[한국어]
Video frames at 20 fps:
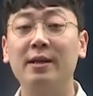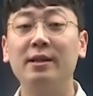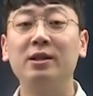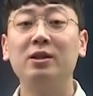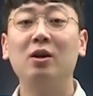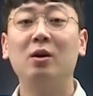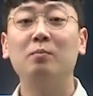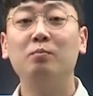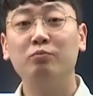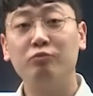
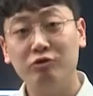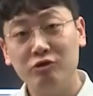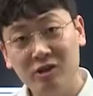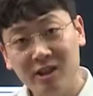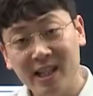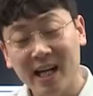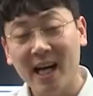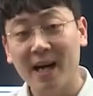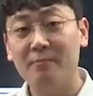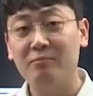시험
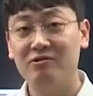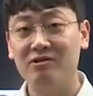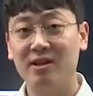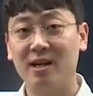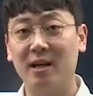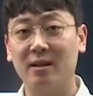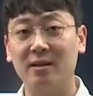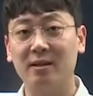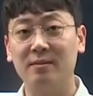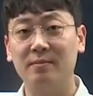문제가
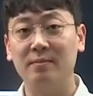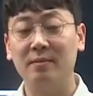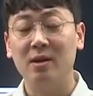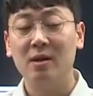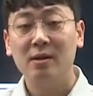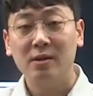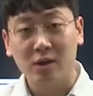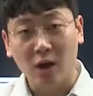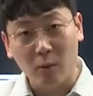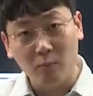풀리게끔
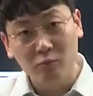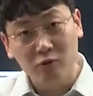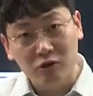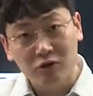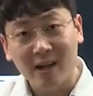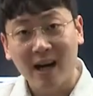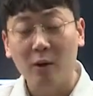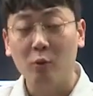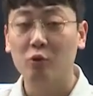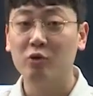
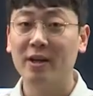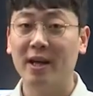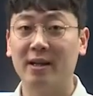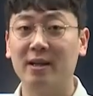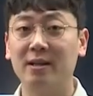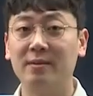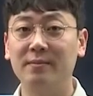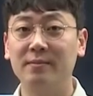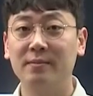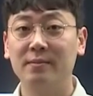점수가
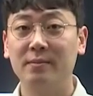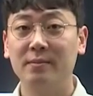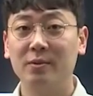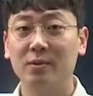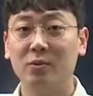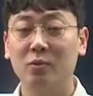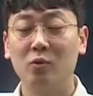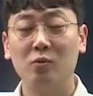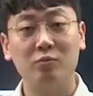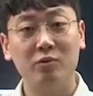오르게끔
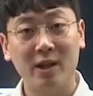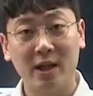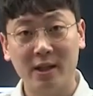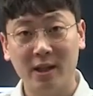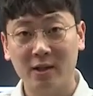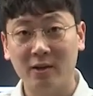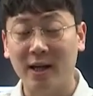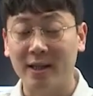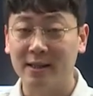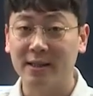공부를 해야
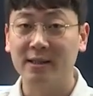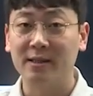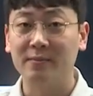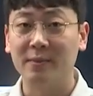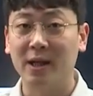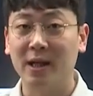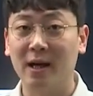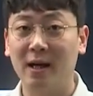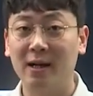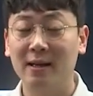되는 거
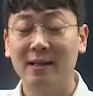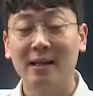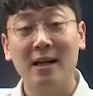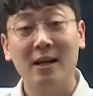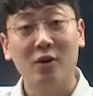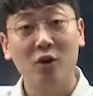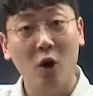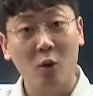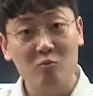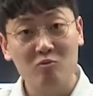아니겠습니까?
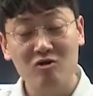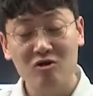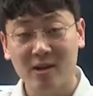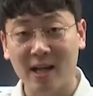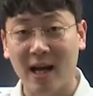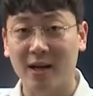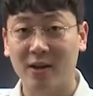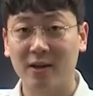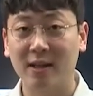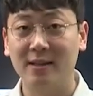너무
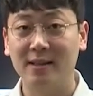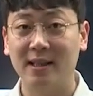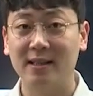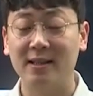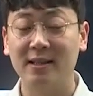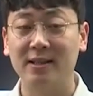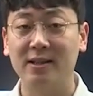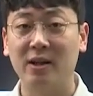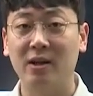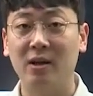당연한
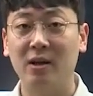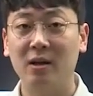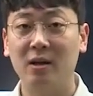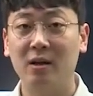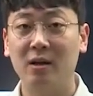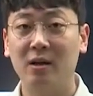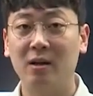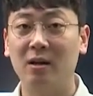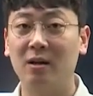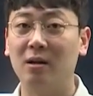사실이죠.
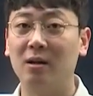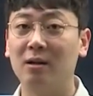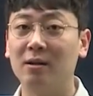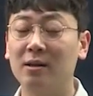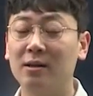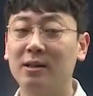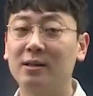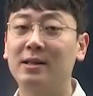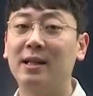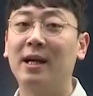어,
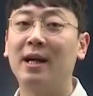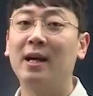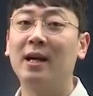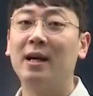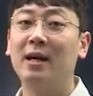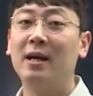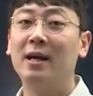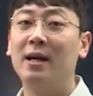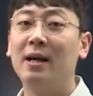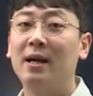그래서 제
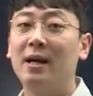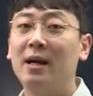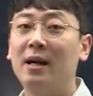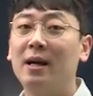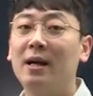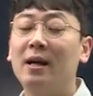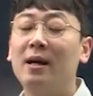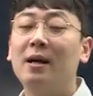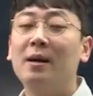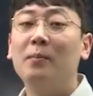
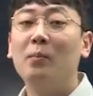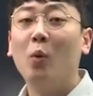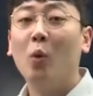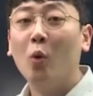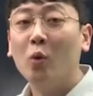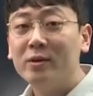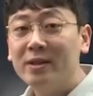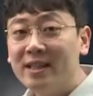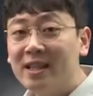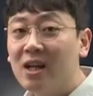
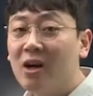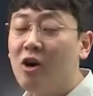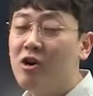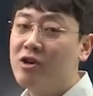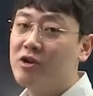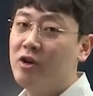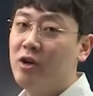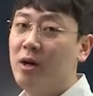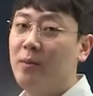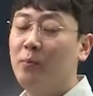모든
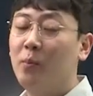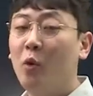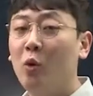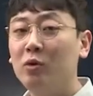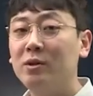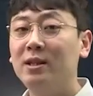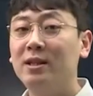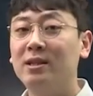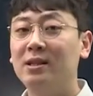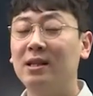커리큘럼,
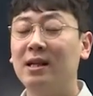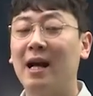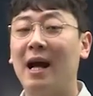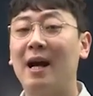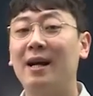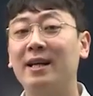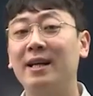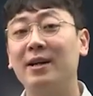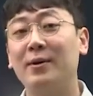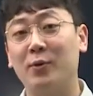모든
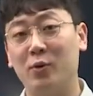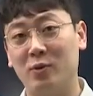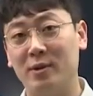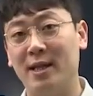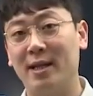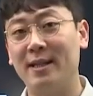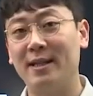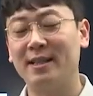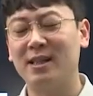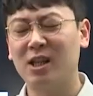강의
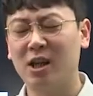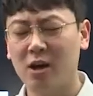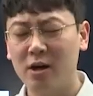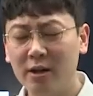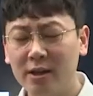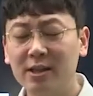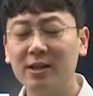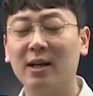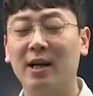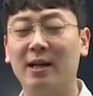교재는
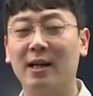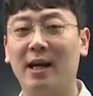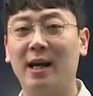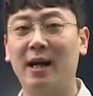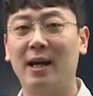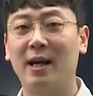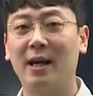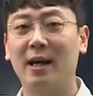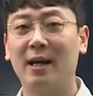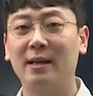철저하게
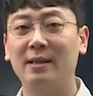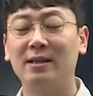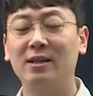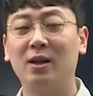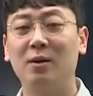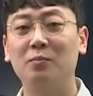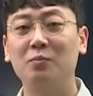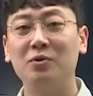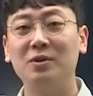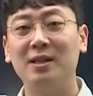
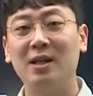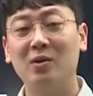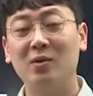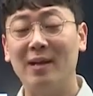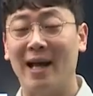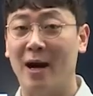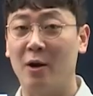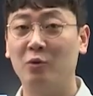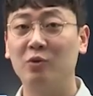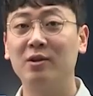시험 문제로
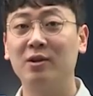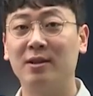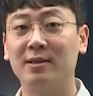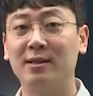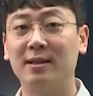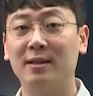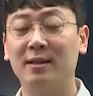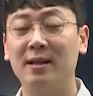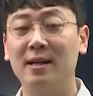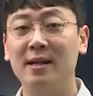나오는
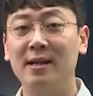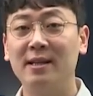것을